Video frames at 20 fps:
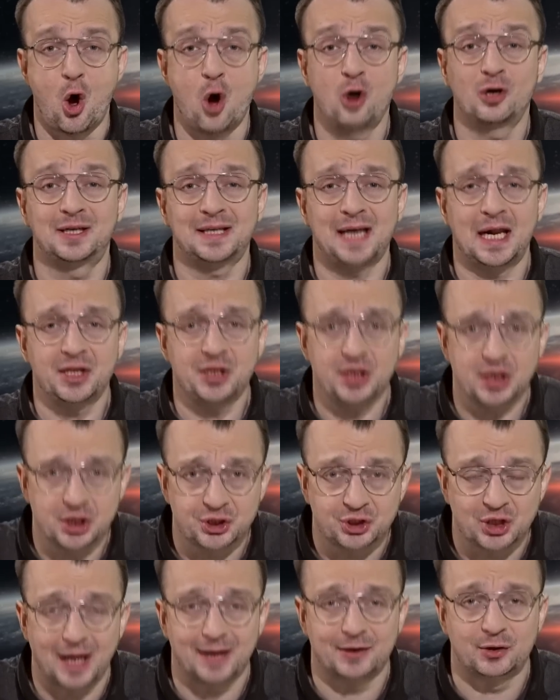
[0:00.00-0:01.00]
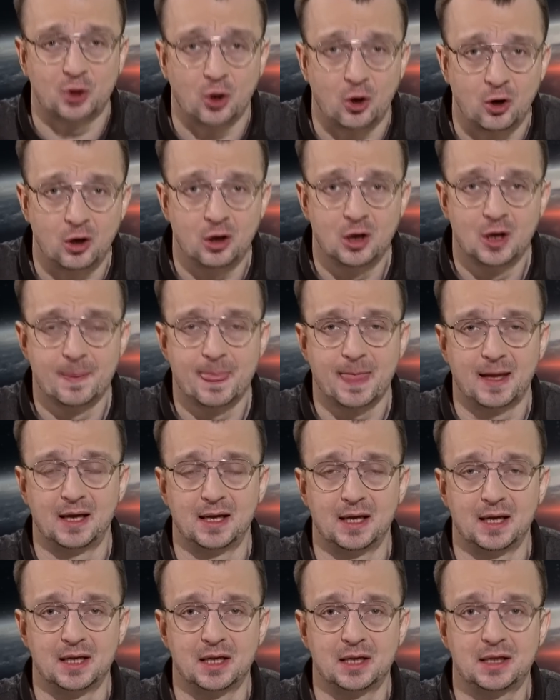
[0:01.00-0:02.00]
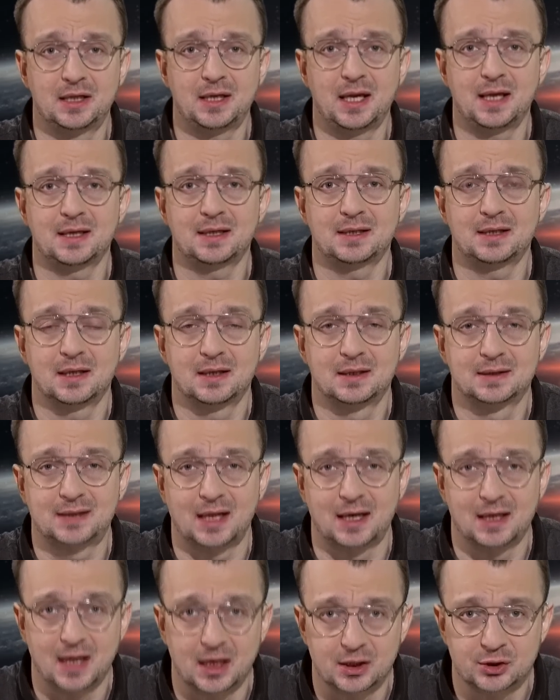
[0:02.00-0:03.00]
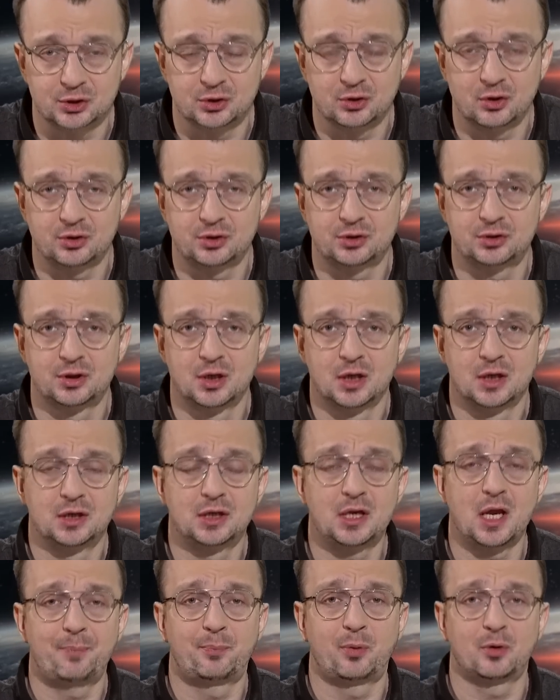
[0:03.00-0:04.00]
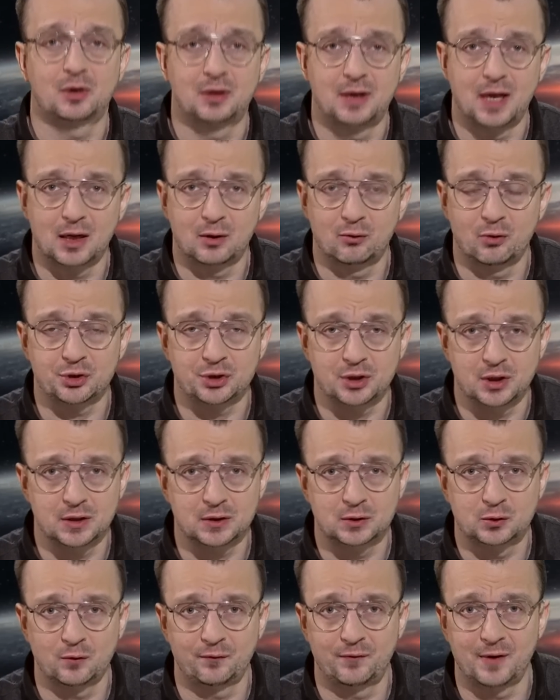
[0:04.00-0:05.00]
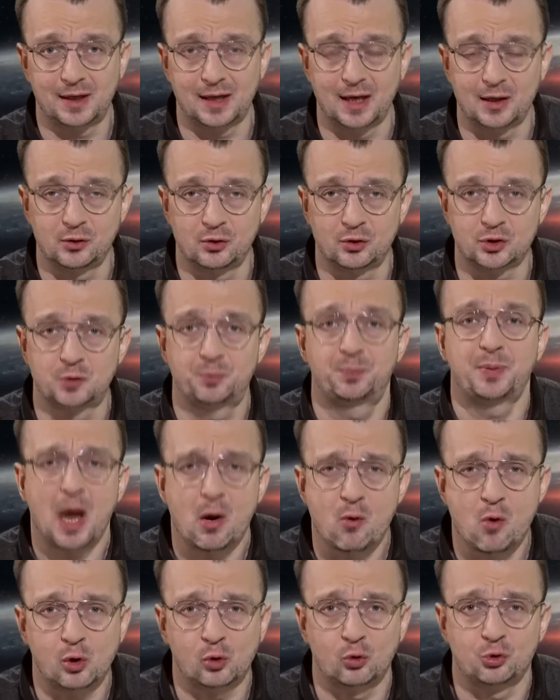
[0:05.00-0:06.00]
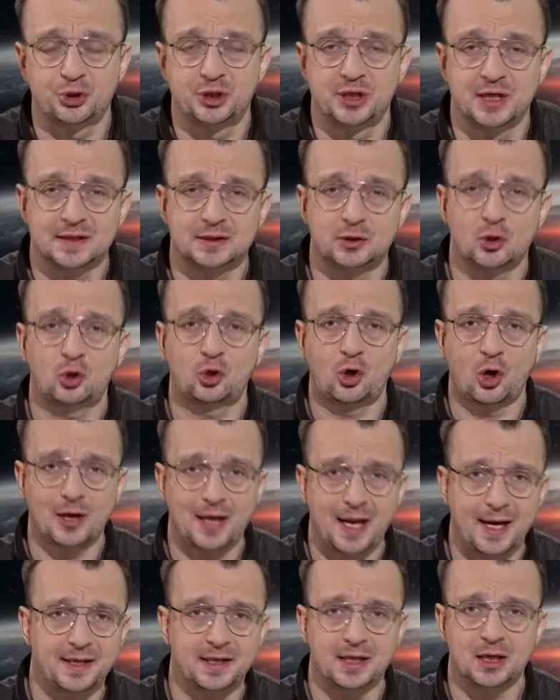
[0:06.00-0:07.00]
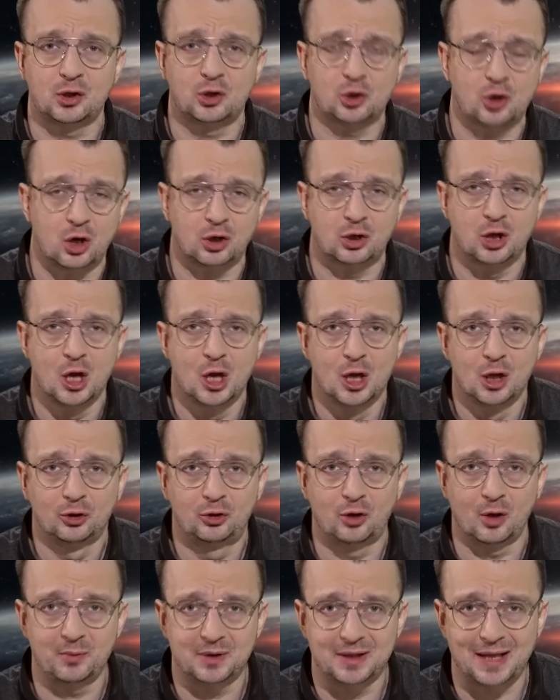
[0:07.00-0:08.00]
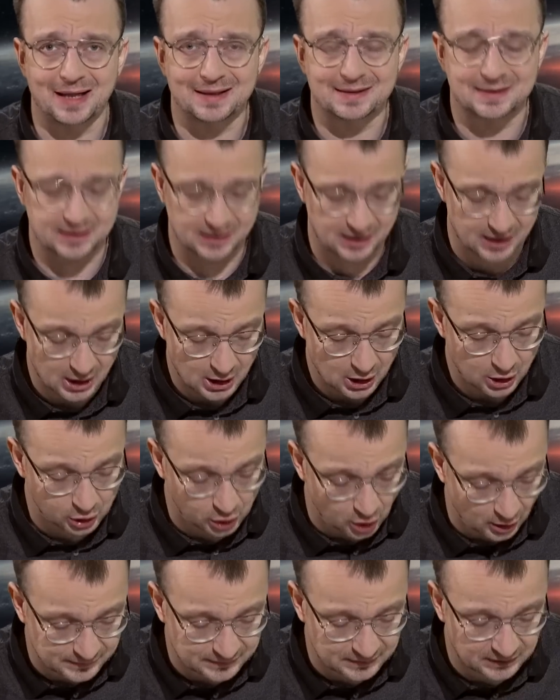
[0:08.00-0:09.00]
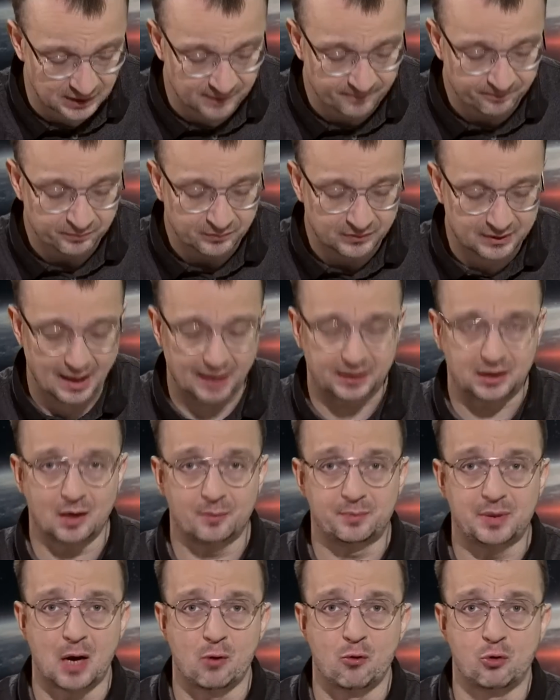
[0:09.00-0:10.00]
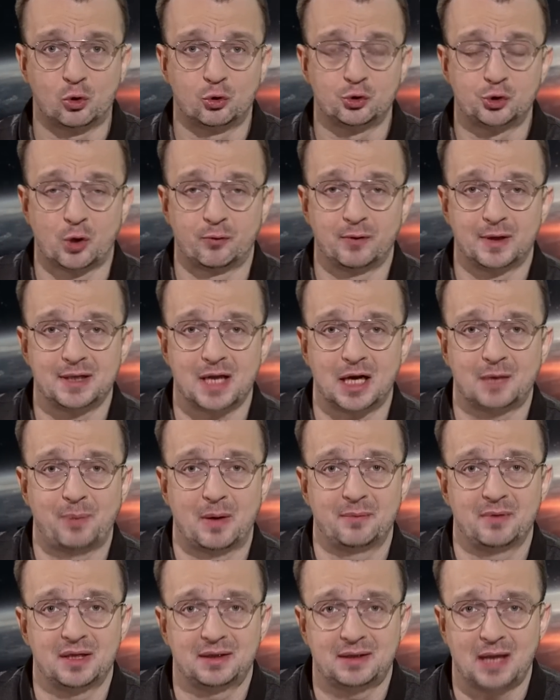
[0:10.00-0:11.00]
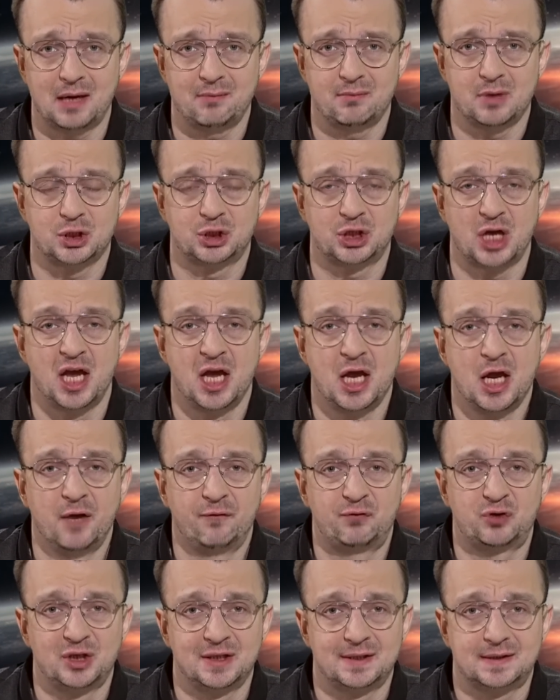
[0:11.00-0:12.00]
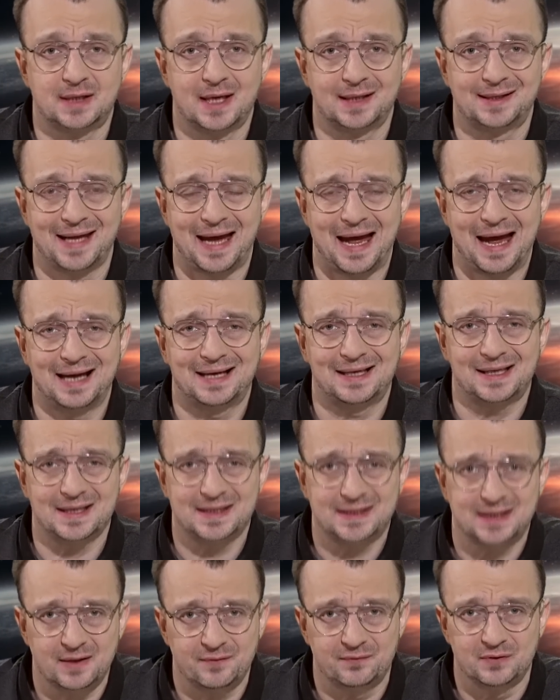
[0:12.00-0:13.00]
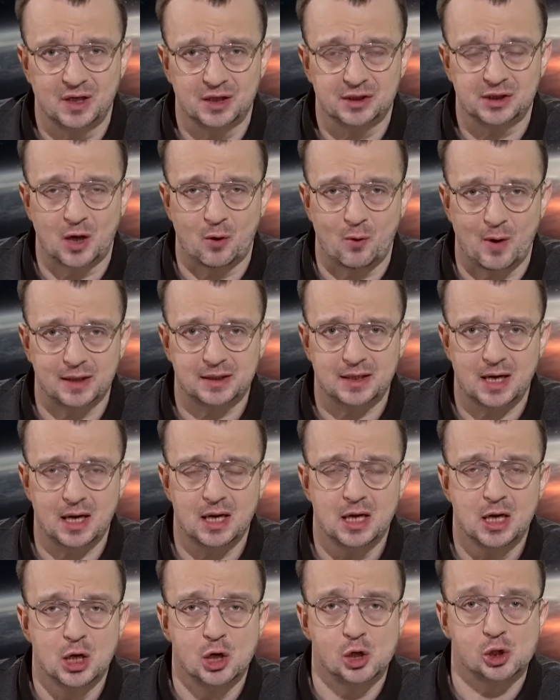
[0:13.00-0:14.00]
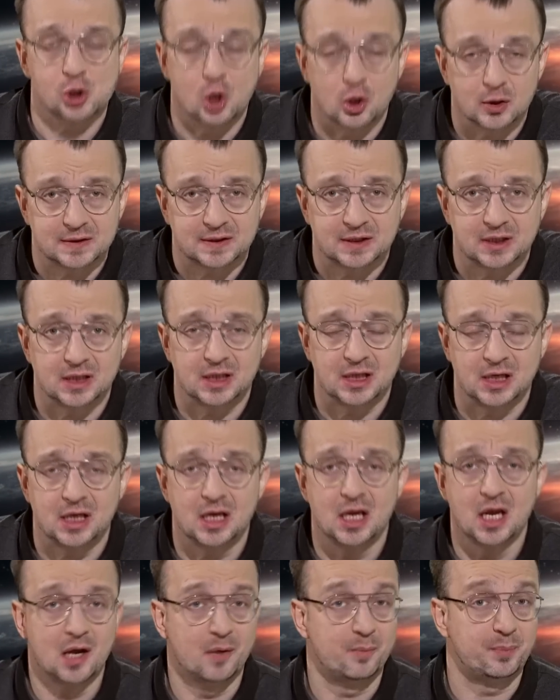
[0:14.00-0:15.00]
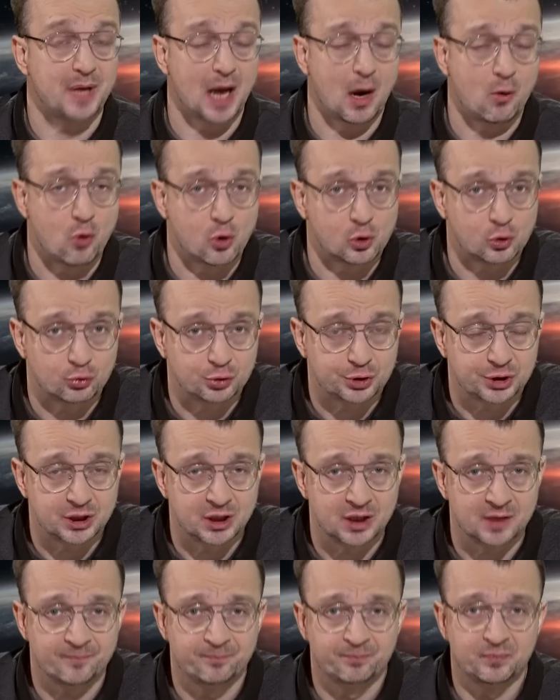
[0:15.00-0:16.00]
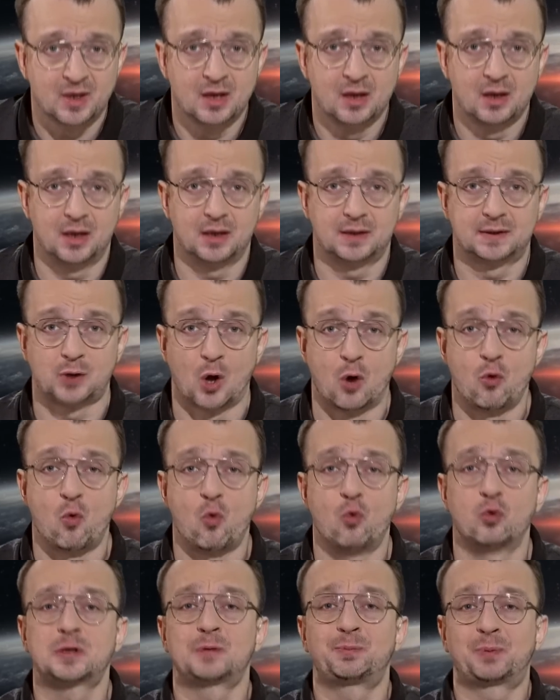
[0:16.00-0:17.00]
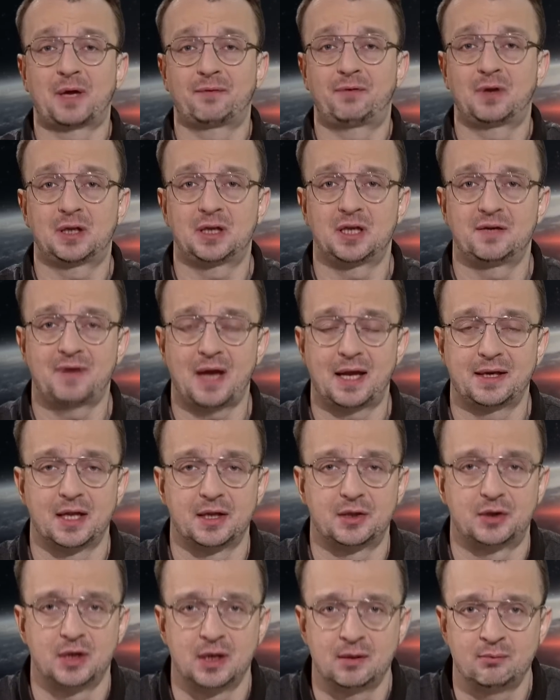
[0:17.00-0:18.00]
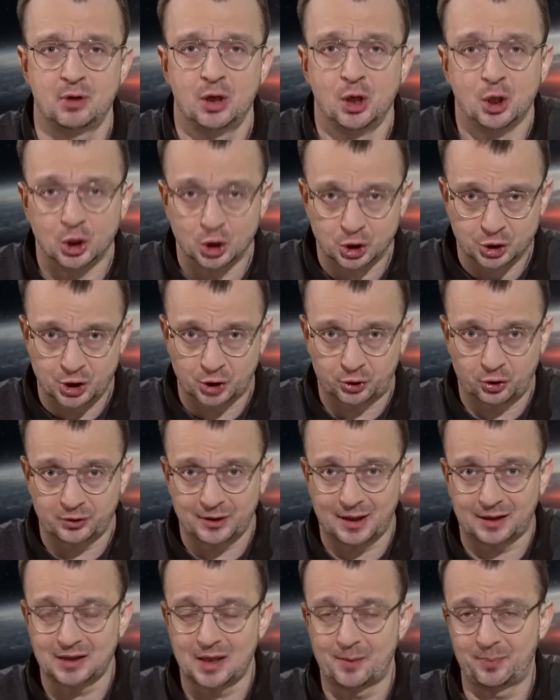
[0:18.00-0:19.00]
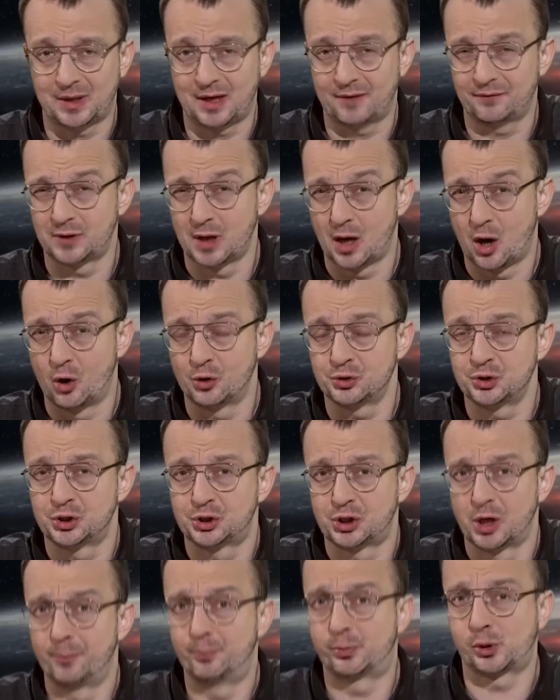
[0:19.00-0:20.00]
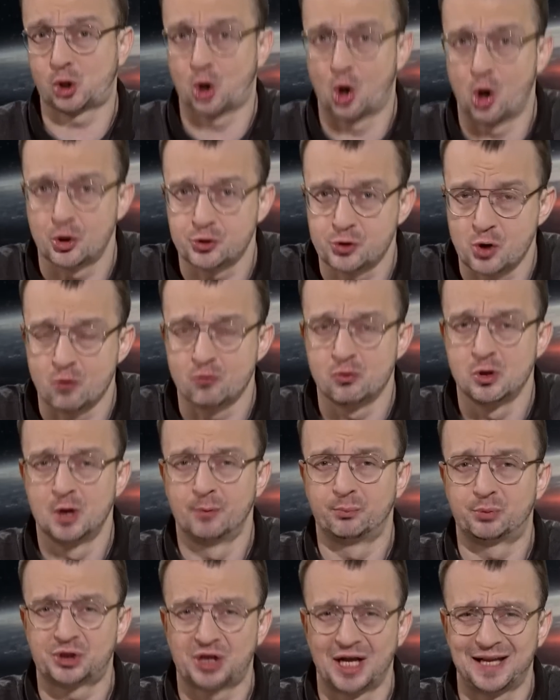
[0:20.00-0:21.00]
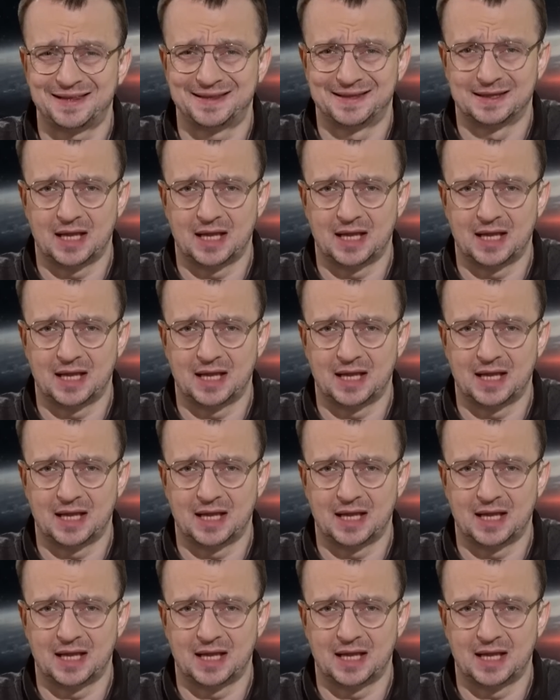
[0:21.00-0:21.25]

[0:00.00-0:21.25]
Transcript: ograniczenia zalicza to e, niezależność, niepodległość i suwerenność Białorusi. Jest to kolejny krok dominacji Rosji nad Białorusią. Jednak pamiętajmy, że wszystkie te agresywne działania Rosji i Białorusi e, są usprawiedliwiane tym, że to tak naprawdę oni się bronią przed